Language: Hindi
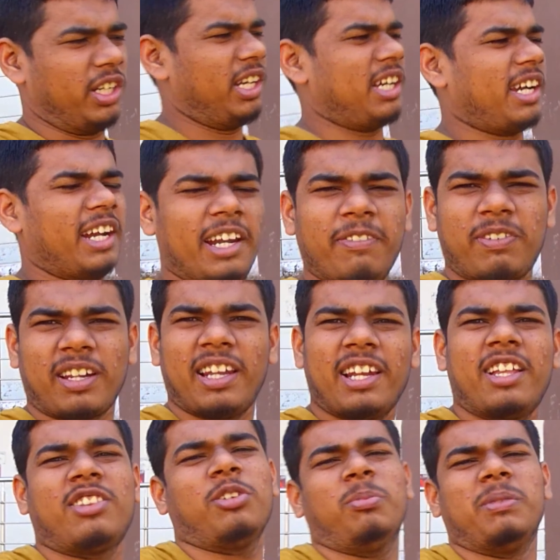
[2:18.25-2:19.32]
उड़ने लगे लिफ्ट
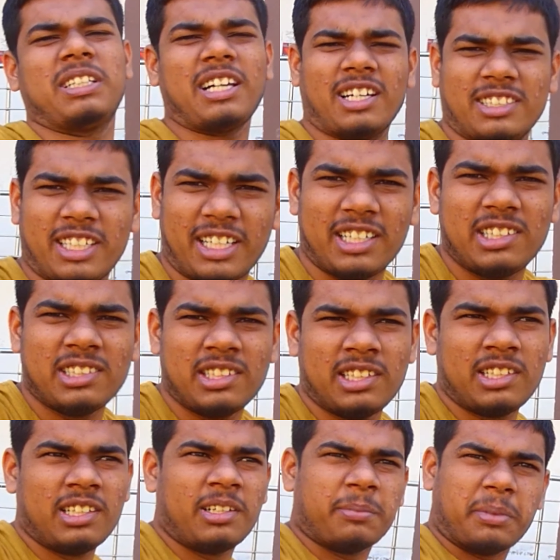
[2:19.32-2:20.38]
ले ले तो मज़ा आ जाएगा
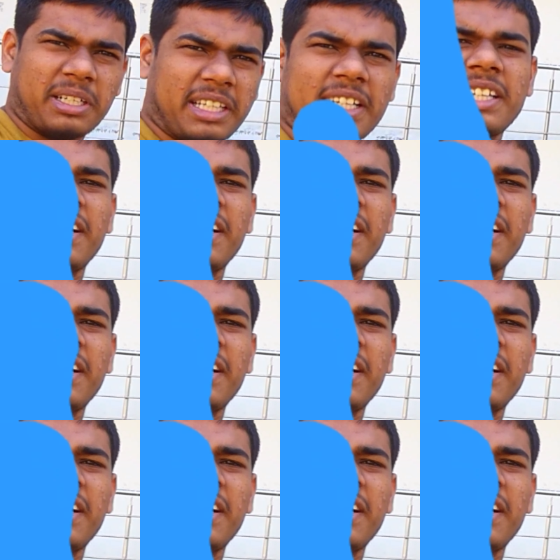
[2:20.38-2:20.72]
पर